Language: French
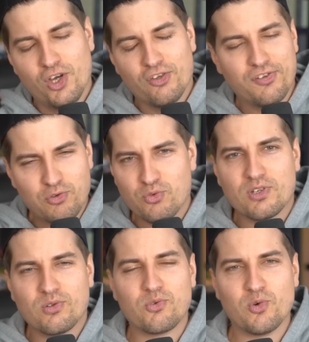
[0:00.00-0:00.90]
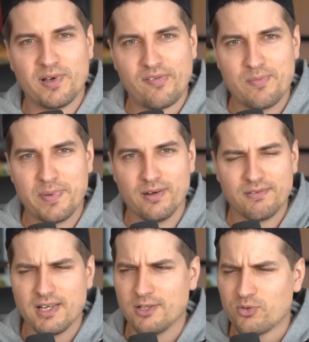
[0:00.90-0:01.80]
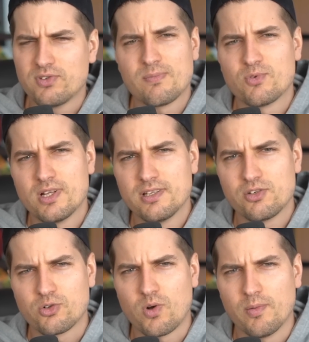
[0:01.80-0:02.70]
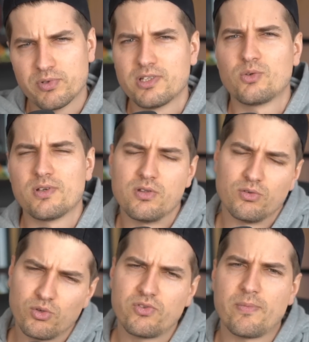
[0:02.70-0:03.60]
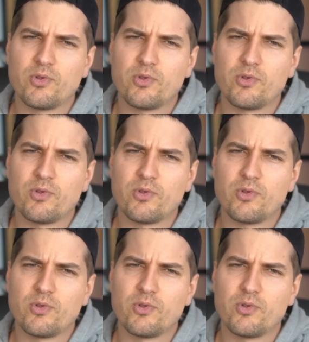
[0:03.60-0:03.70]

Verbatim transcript: c'est une extension principale. C'est la deuxième de l'année, je crois, peut-être trois... Non, deuxième de